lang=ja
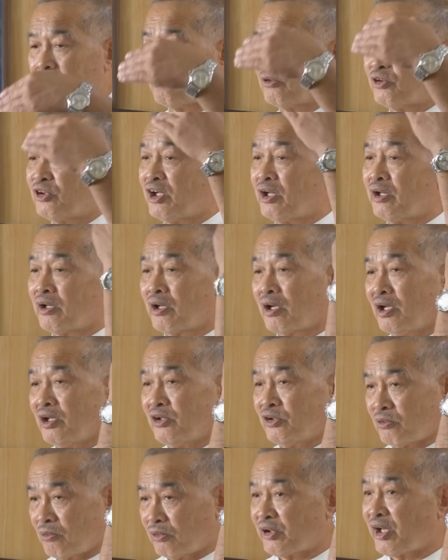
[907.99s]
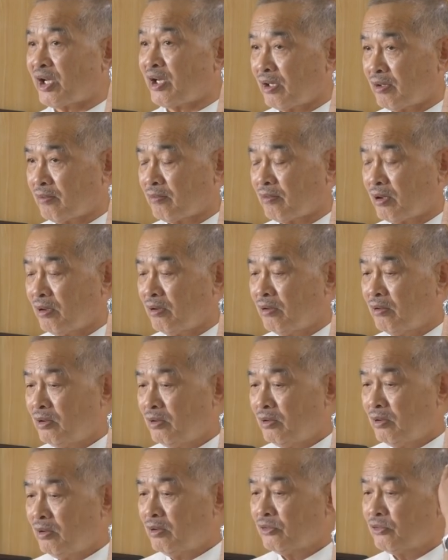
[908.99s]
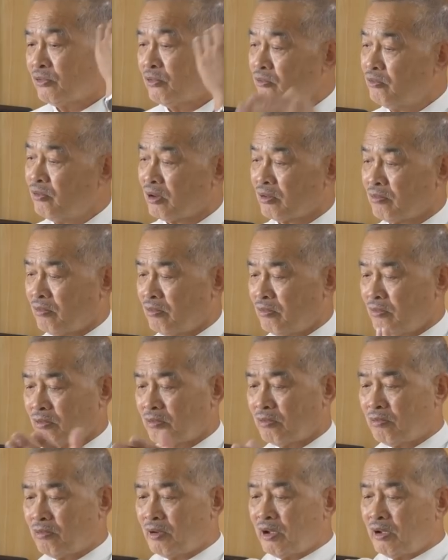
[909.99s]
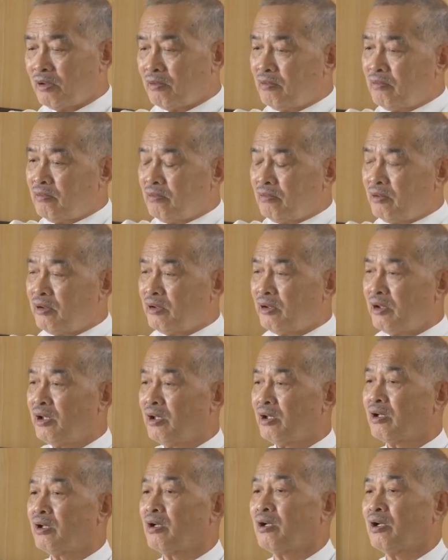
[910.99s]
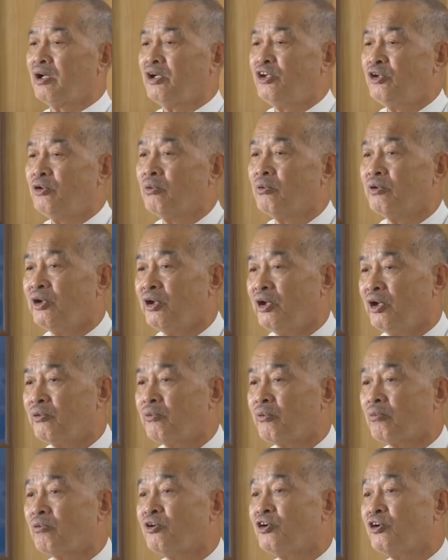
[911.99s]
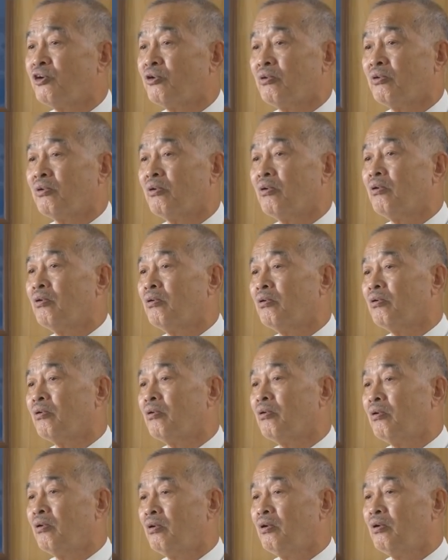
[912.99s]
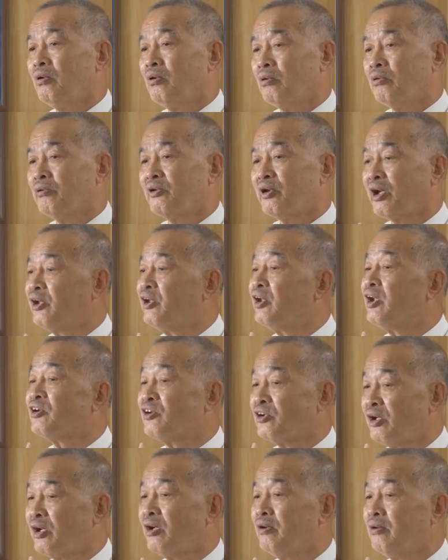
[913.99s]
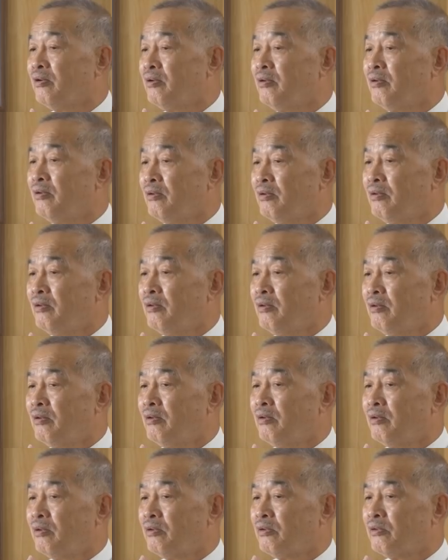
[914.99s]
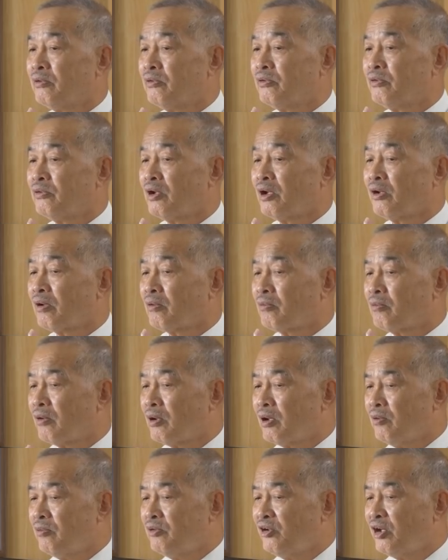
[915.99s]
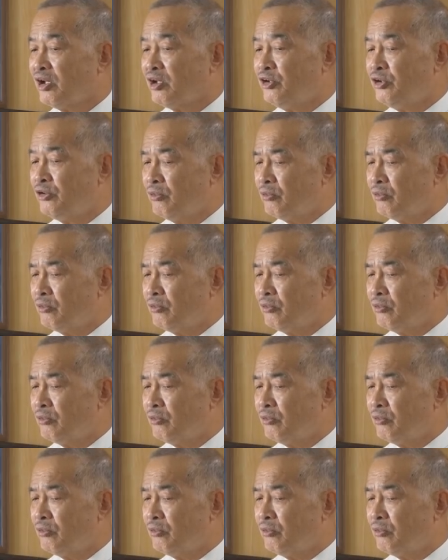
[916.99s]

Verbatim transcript: こちらに返す小手なのかそういうあのこれの変化が非常に特徴的ですねただこれには非